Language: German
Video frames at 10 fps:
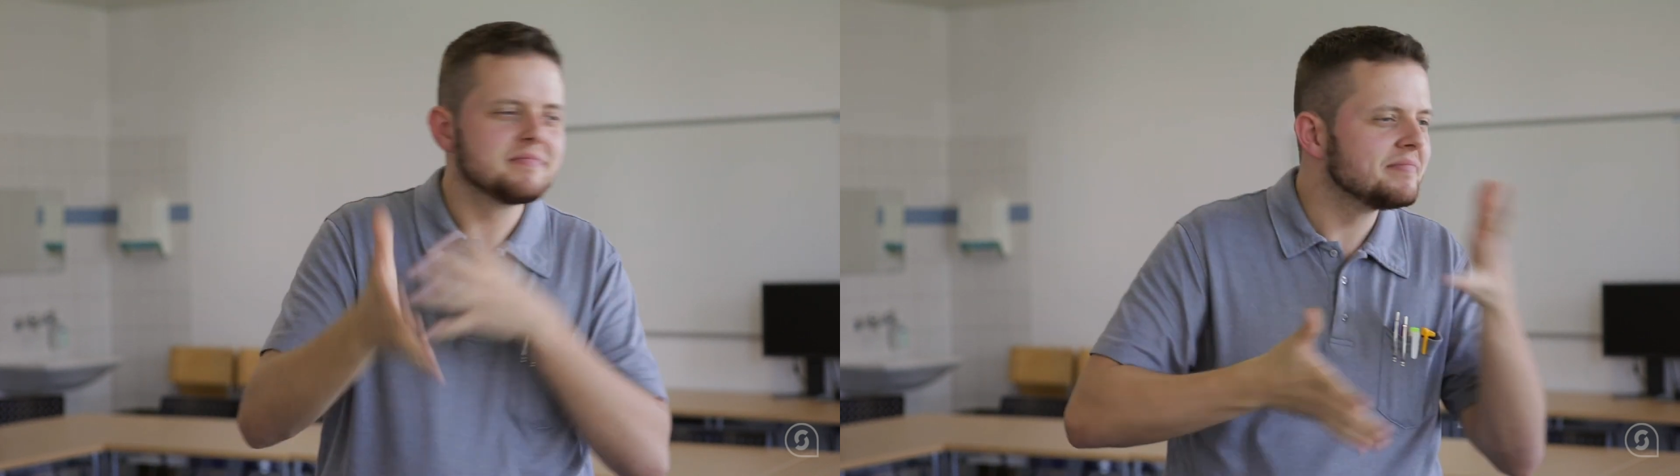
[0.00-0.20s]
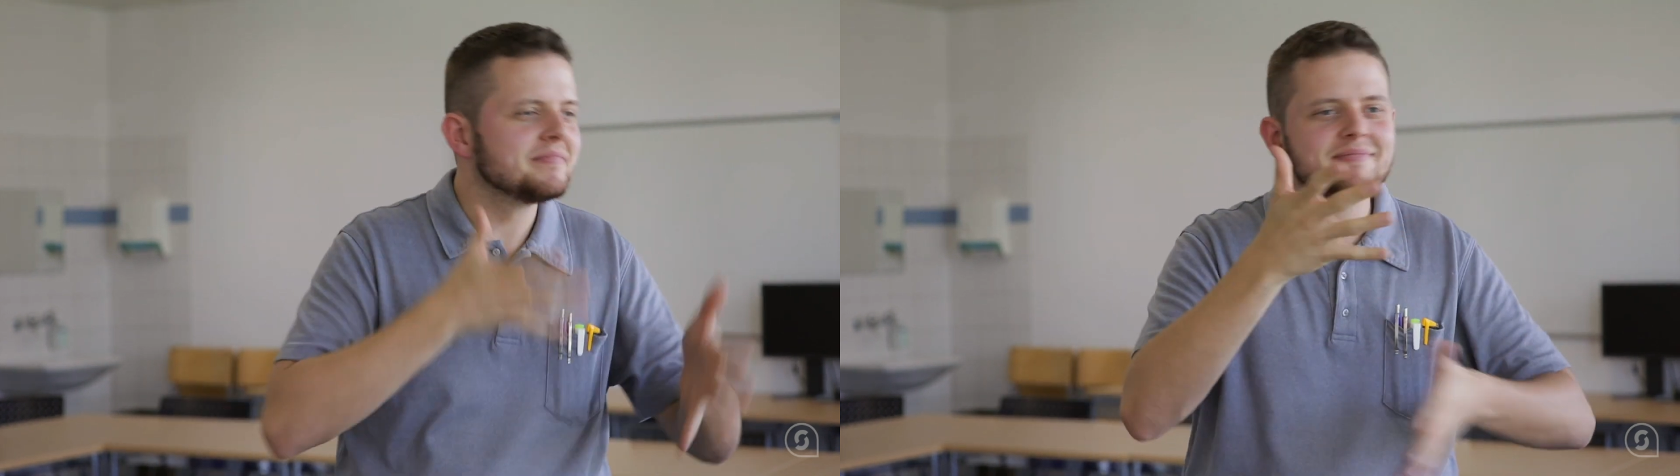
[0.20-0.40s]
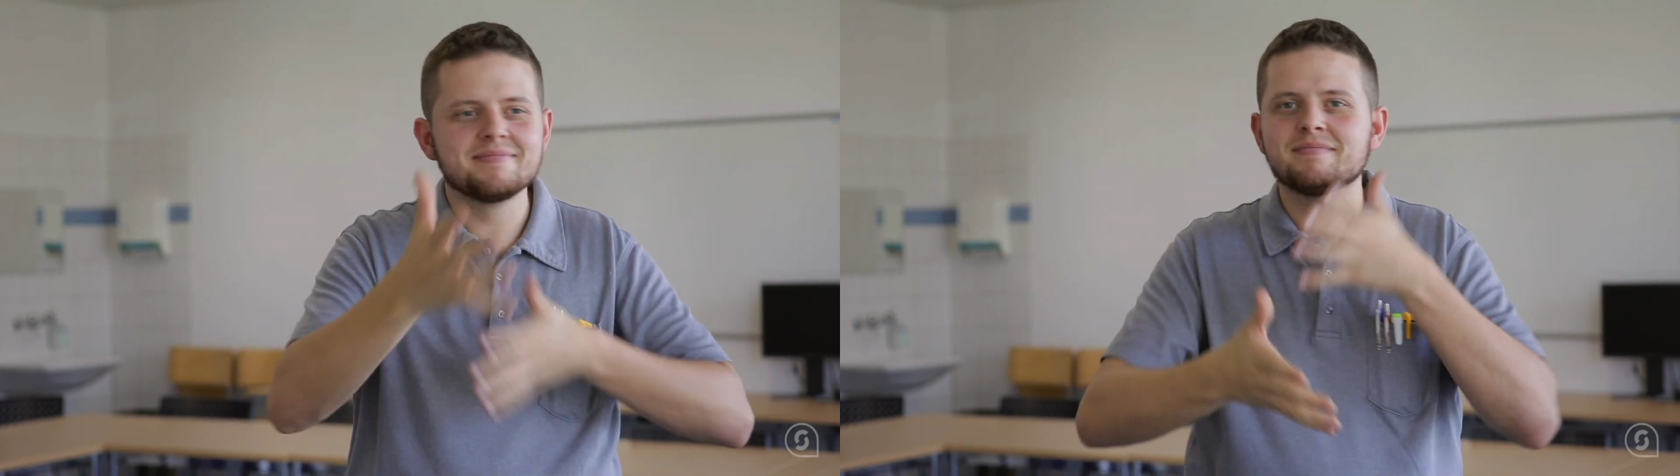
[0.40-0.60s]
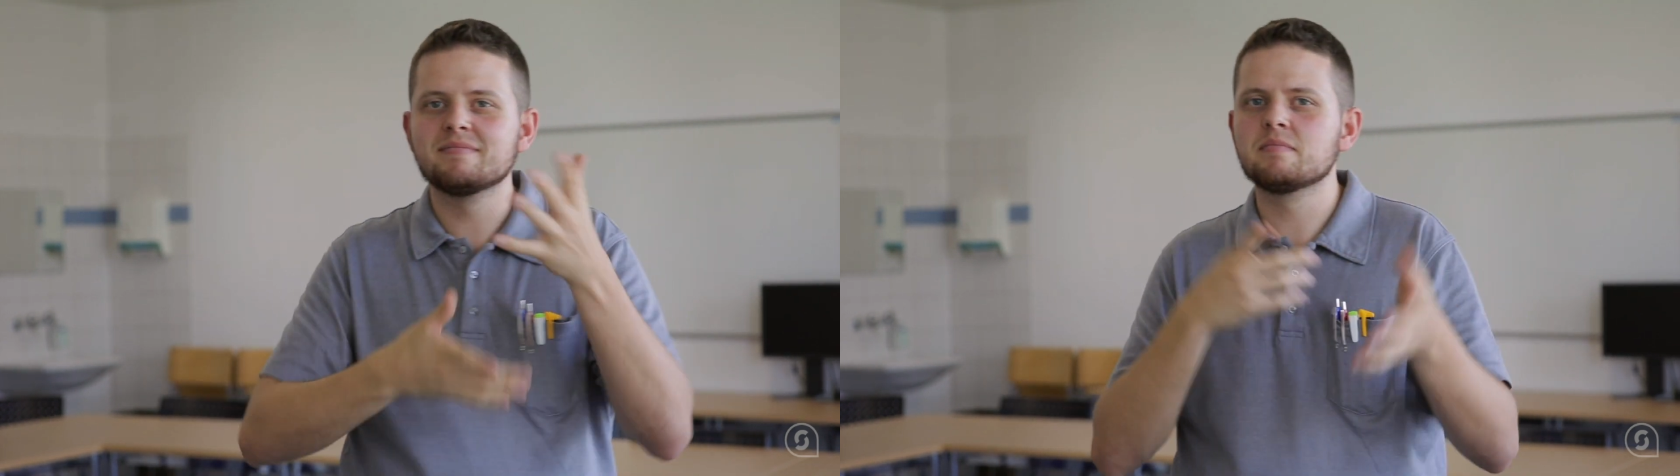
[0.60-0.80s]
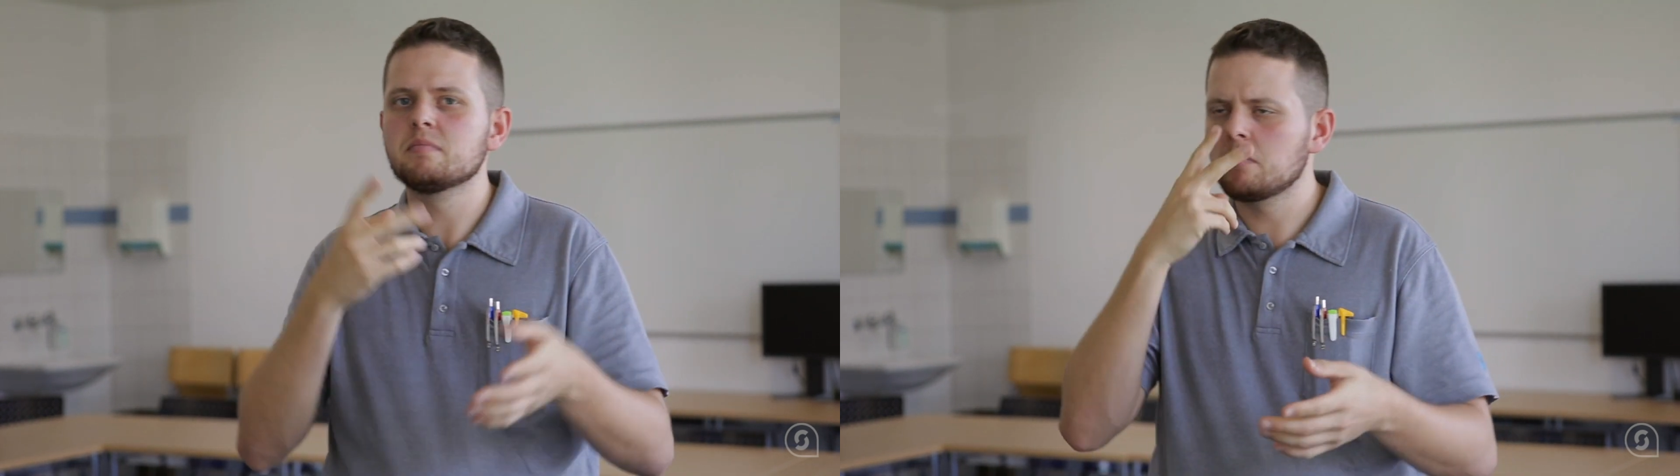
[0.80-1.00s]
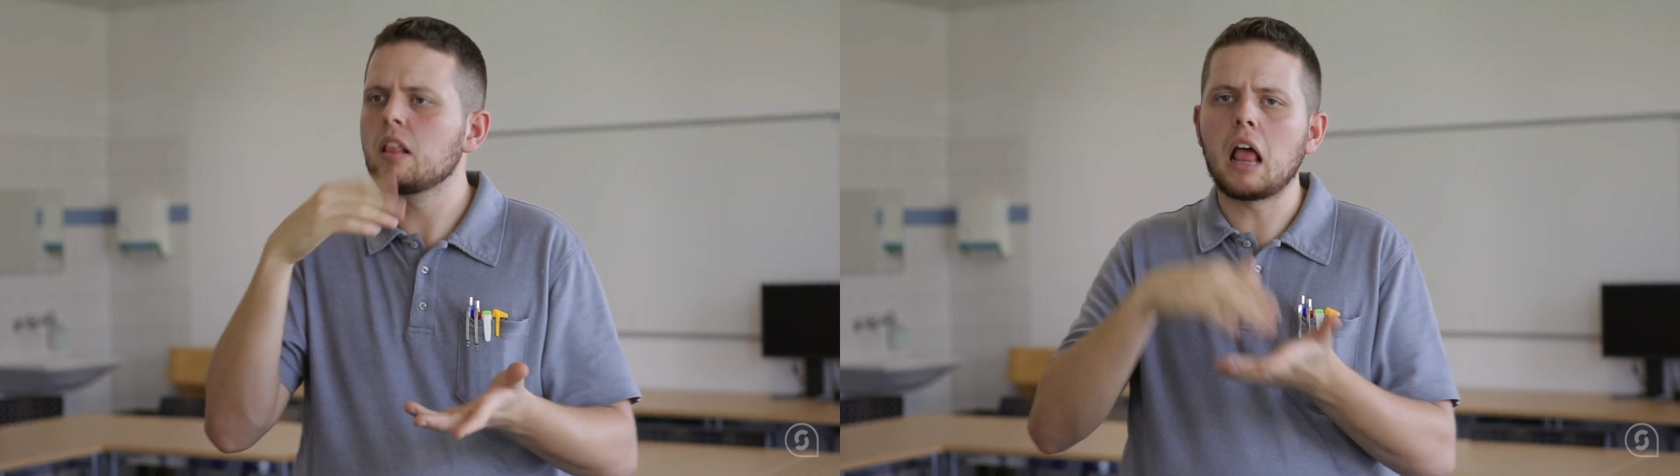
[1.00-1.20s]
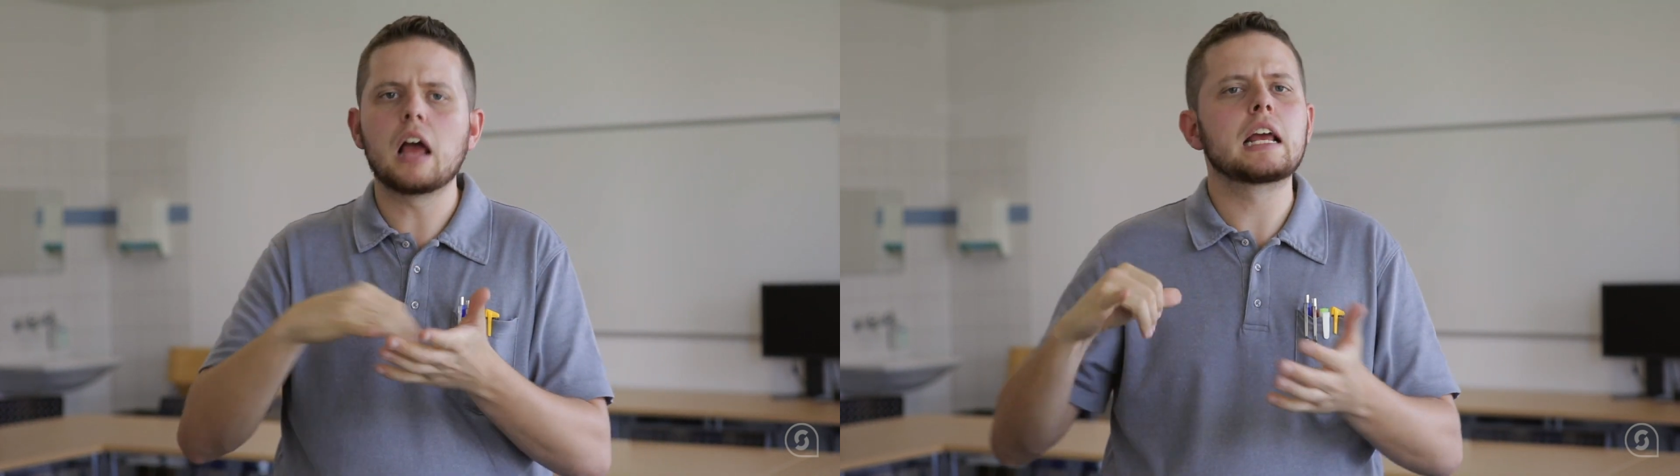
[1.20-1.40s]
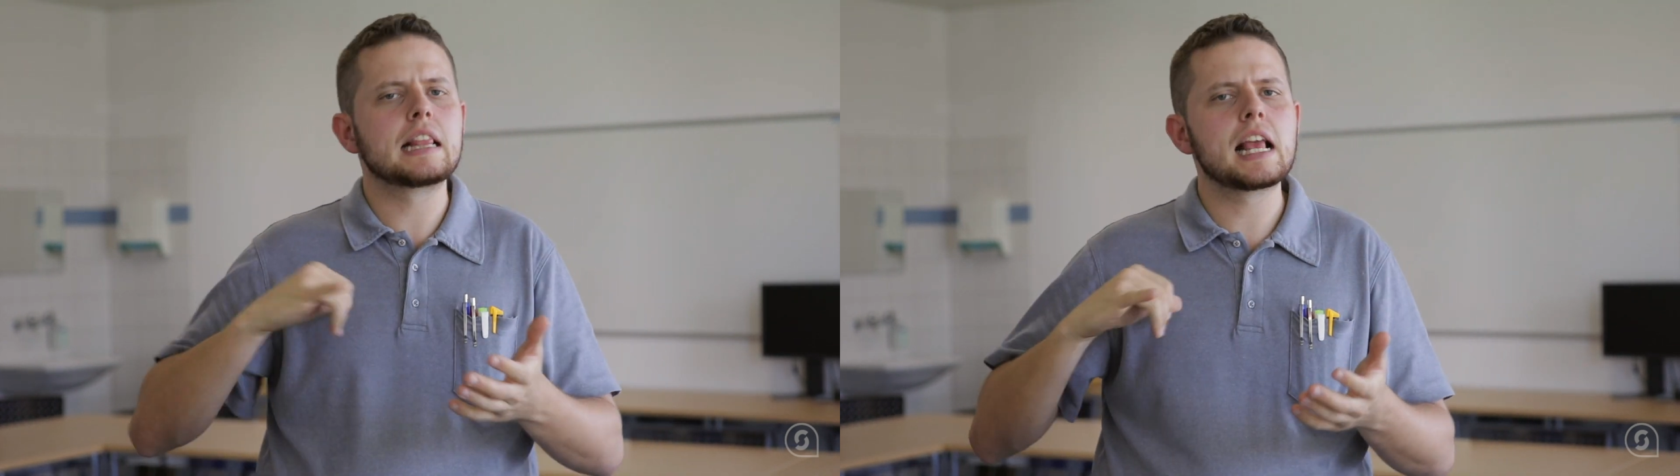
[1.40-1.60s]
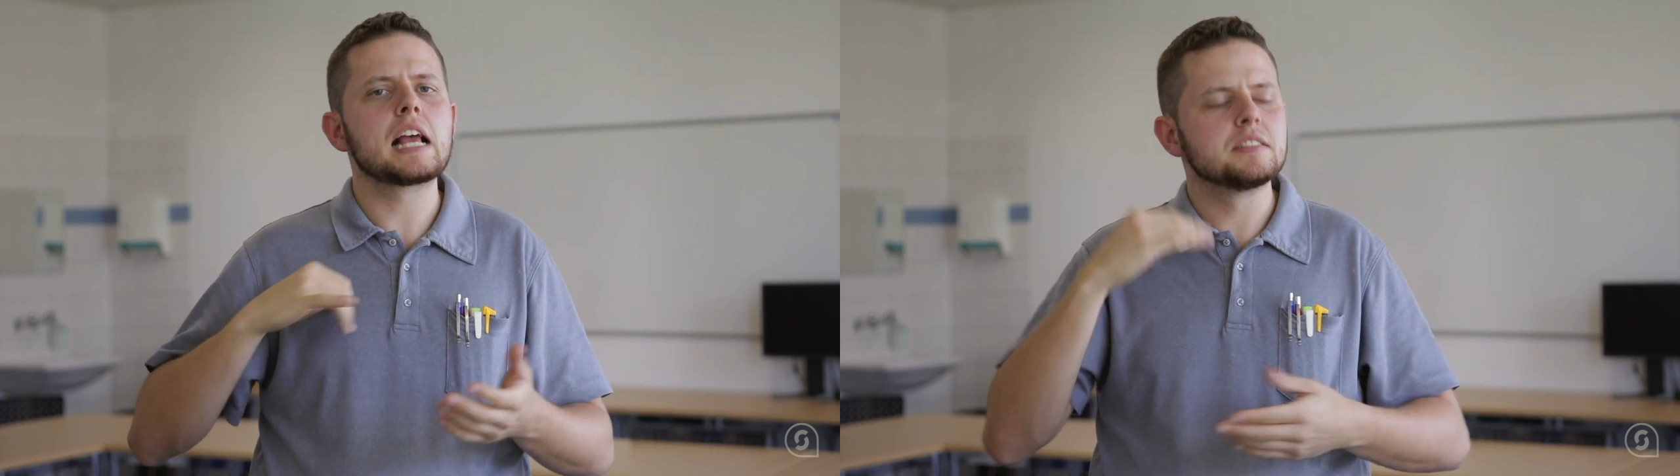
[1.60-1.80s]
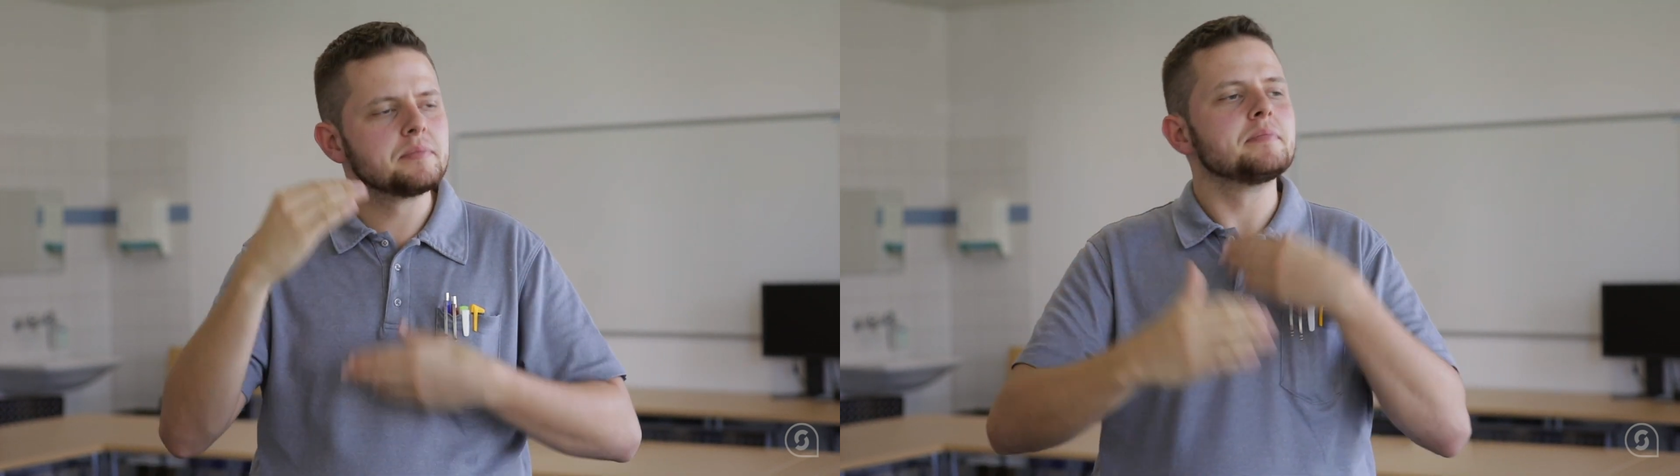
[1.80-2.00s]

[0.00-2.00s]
Ich zeigte ihnen verschiedene Gebärden und sie